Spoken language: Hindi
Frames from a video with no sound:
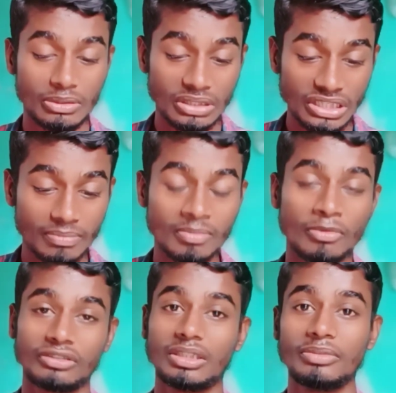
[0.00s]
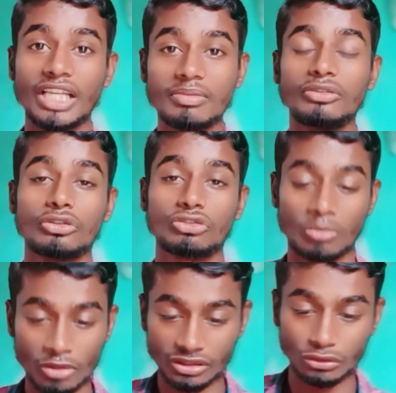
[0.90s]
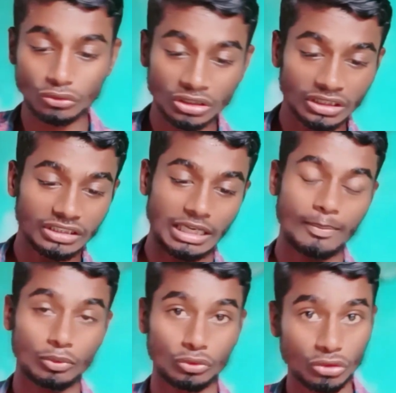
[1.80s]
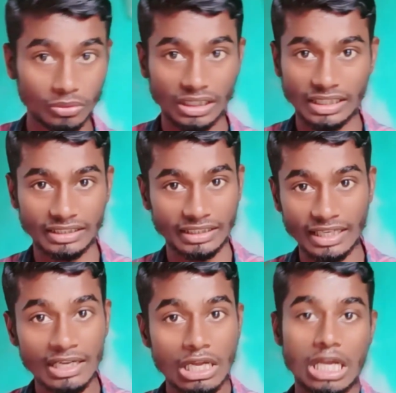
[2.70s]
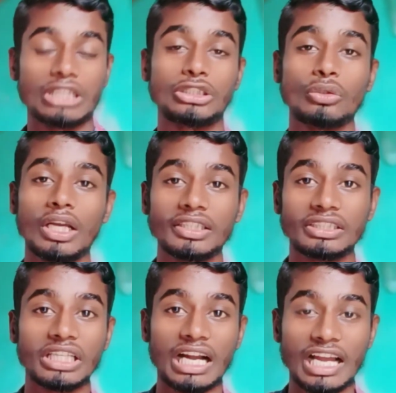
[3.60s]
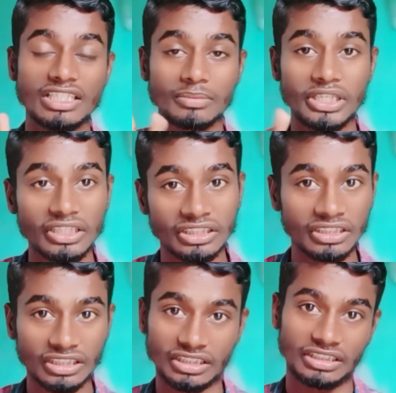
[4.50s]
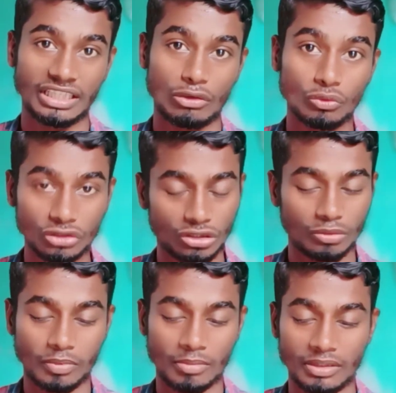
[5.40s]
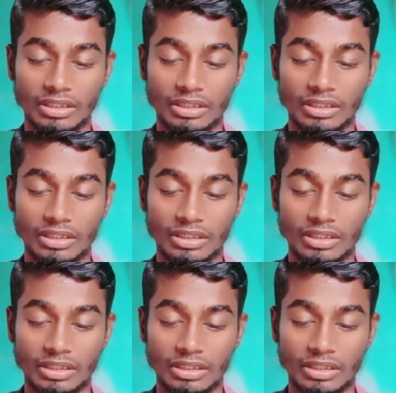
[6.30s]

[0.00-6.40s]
ये भी मस्त है वी आई भी दोस्तों मस्त दो दिन के लिए आपको दो जी डाटा देगा जियो हाई की हाई जी एक दिन के लिए दे रहा है उनतीस रुपये में